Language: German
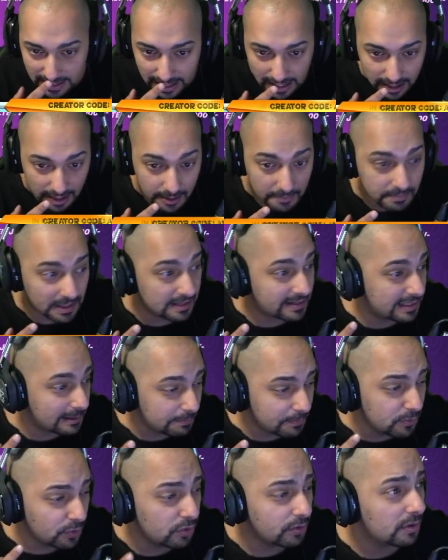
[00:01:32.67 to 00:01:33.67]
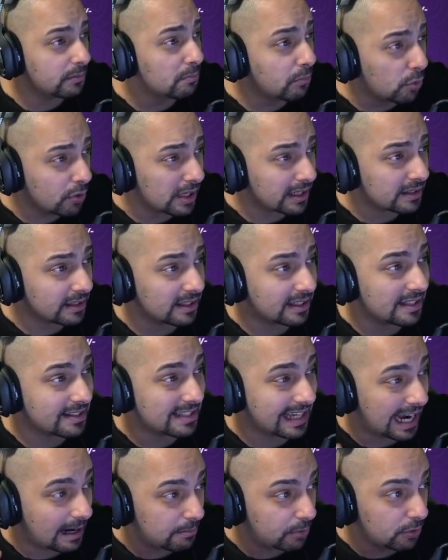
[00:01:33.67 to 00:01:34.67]
Ähm, es gibt ein monatliches
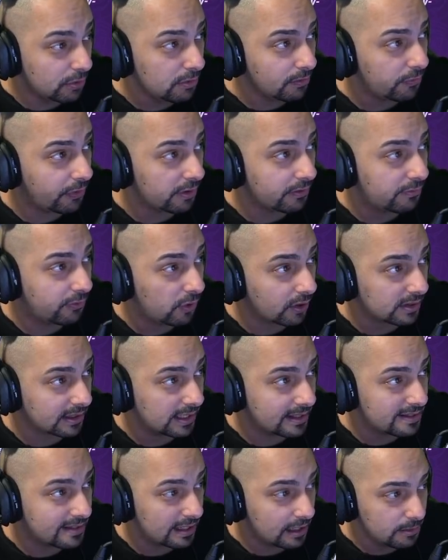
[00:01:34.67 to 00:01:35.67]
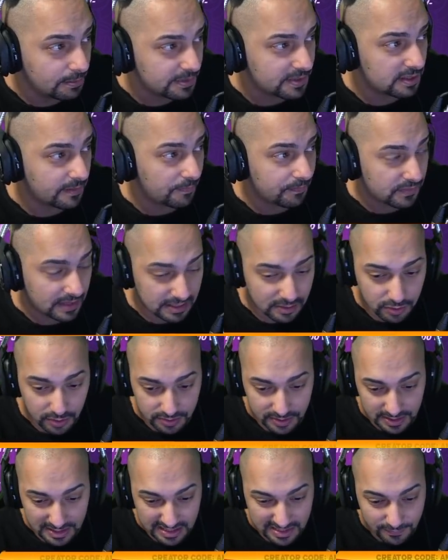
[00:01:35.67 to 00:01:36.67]
Abo von Fortnite selbst. Das
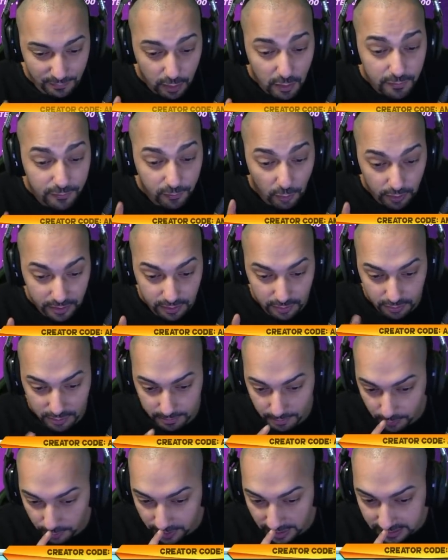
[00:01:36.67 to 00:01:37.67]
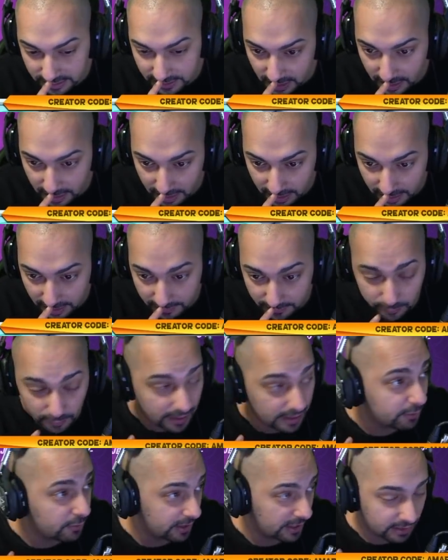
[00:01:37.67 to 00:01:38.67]
kostet 12 Euro im Monat. Äh, vorher
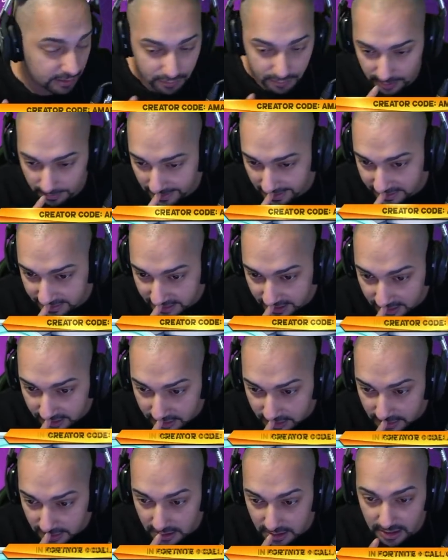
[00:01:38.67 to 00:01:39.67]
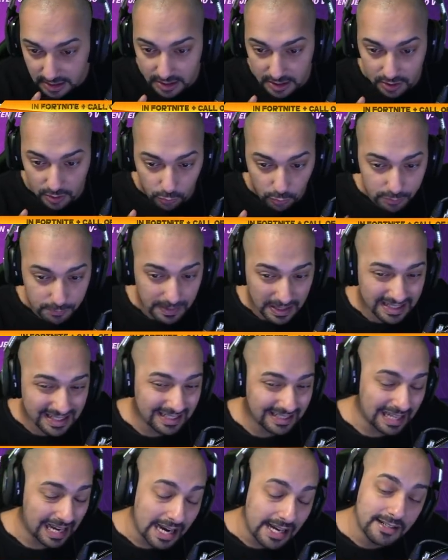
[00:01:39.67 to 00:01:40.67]
Creator Code auch mal eintragen. Und man
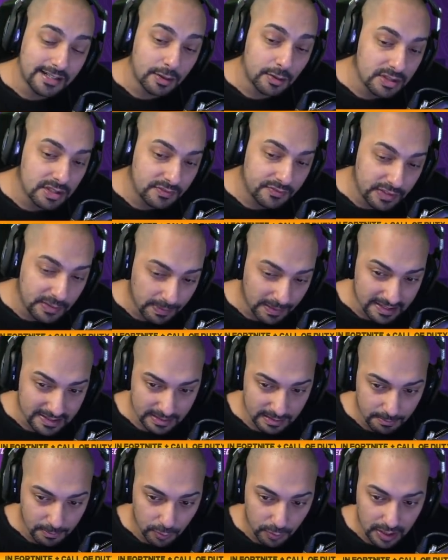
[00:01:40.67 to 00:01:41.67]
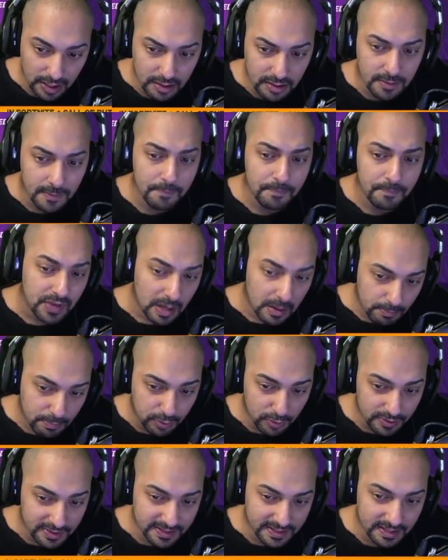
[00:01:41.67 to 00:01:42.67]
kriegt 1000 V-Bucks im Monat
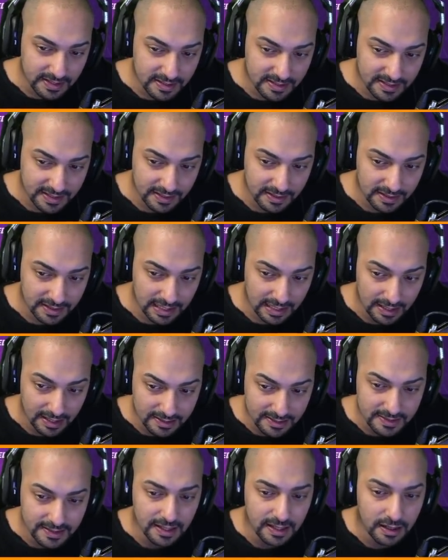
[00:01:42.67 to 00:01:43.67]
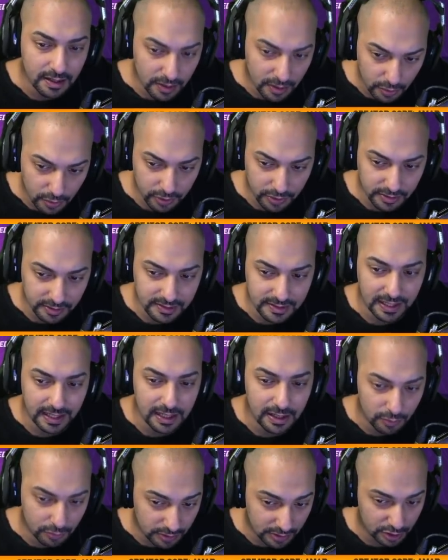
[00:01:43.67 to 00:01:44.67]
plus den Skin Galaxia, Rückenteil
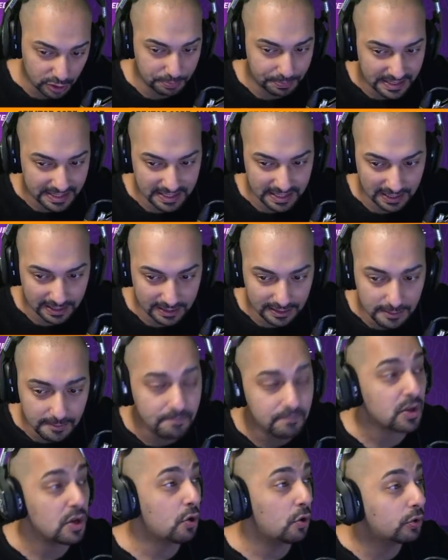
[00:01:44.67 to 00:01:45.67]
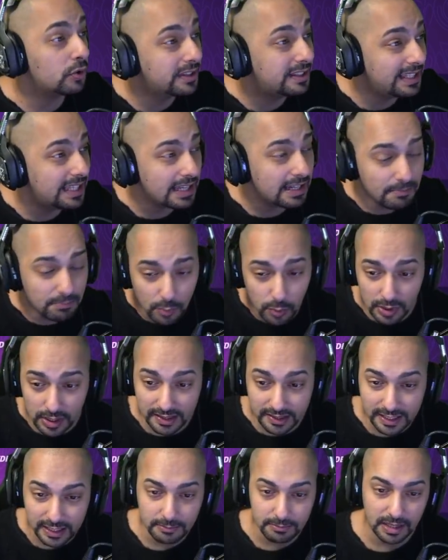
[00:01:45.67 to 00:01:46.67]
und eine Spitzhacke. Und jeden Monat
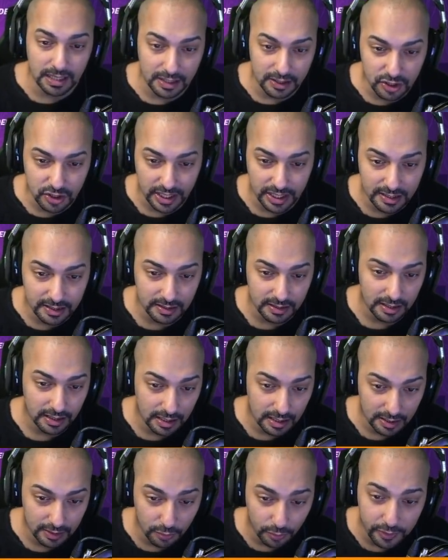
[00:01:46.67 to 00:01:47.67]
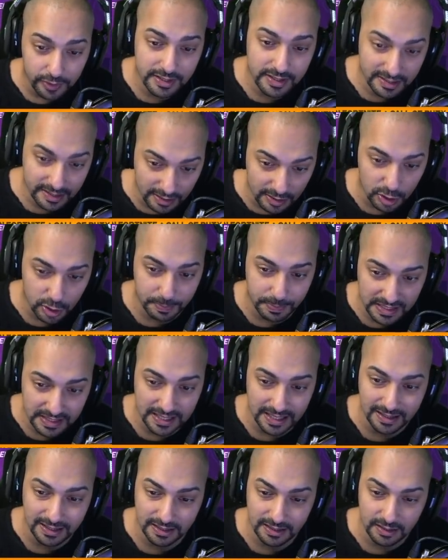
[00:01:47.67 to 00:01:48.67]
kriegt man anscheinend äh, neuen Skin,
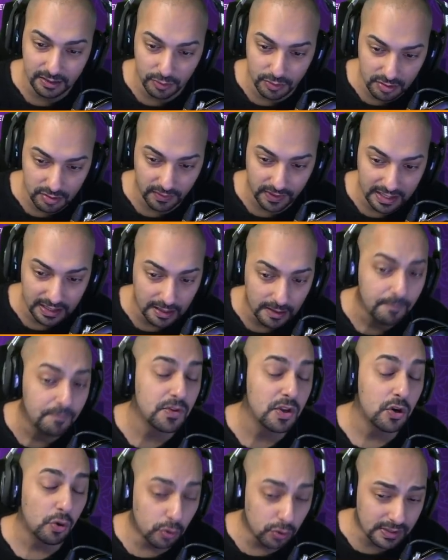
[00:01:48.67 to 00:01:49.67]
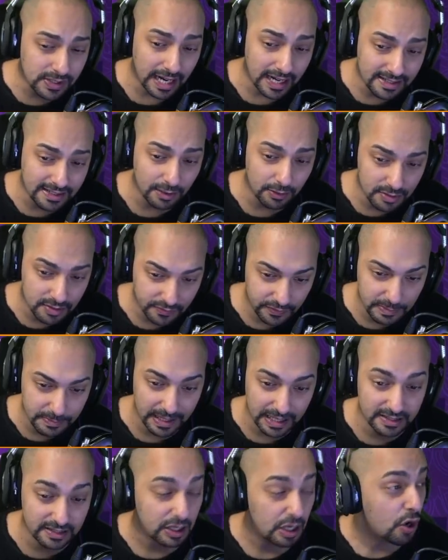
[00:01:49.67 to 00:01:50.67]
Spitzhacke und so weiter und 1000
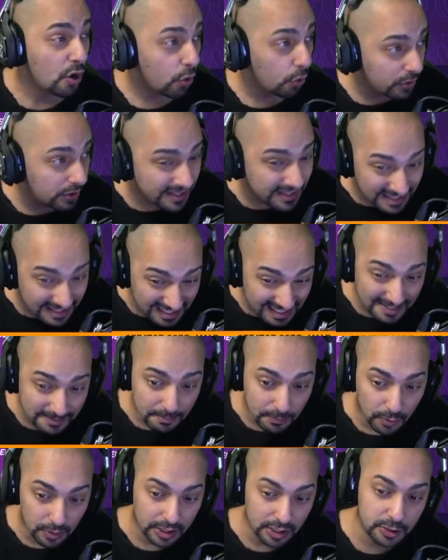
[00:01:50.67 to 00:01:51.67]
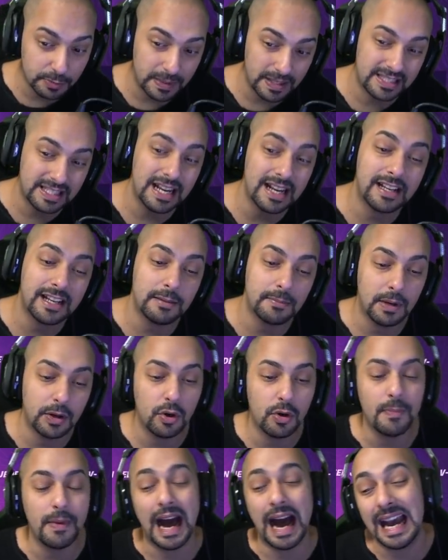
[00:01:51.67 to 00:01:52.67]
V-Bucks. Und in diesem Monat speziell kriegt man
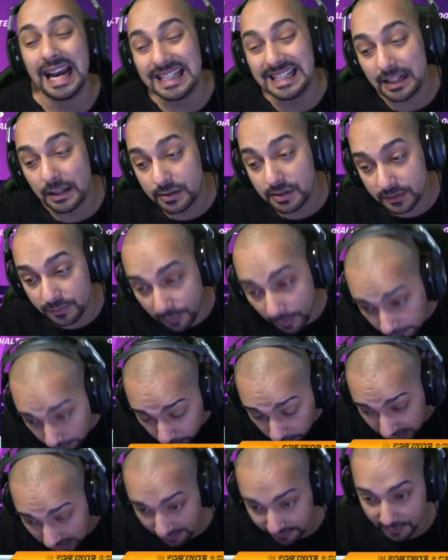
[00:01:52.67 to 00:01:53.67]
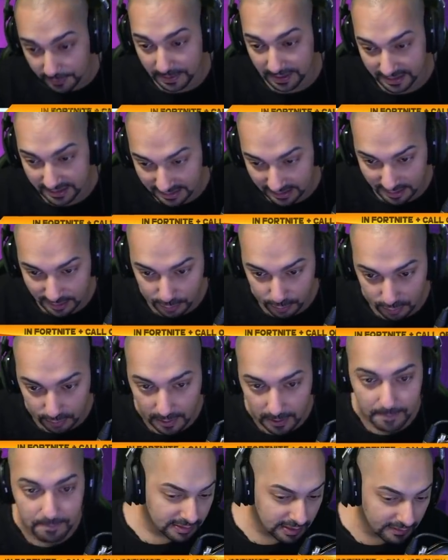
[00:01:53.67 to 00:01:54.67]
nochmal 1500 V-Bucks dazu.
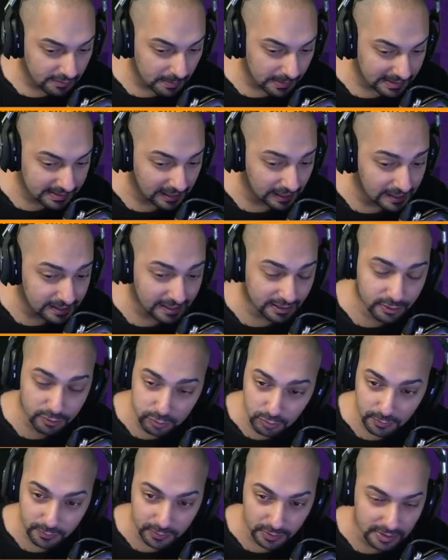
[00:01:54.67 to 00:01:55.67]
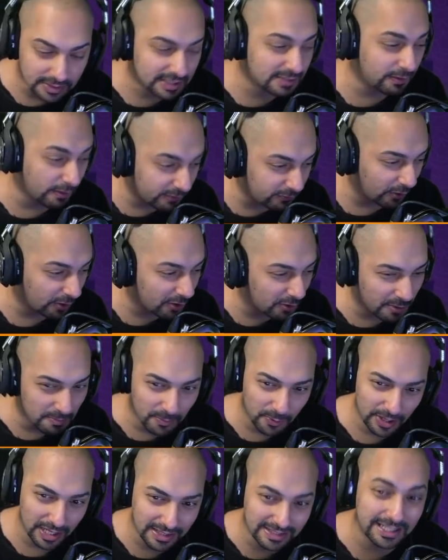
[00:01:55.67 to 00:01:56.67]
Denn wenn man Teil der Crew wird, 12 Euro im
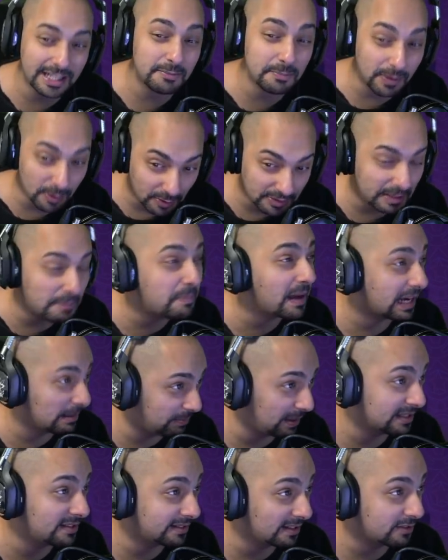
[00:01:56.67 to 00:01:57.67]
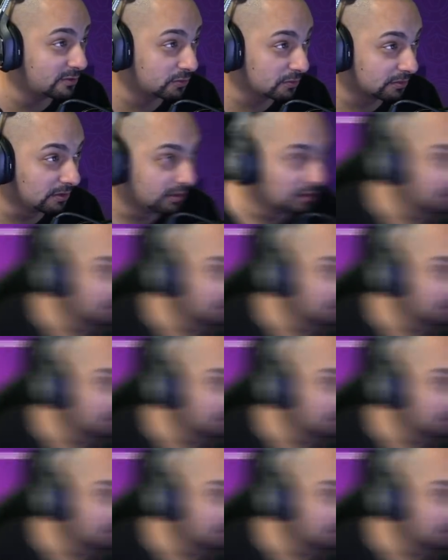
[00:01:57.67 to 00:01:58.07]
Monat, kriegt man auch den Battle Pass dazu.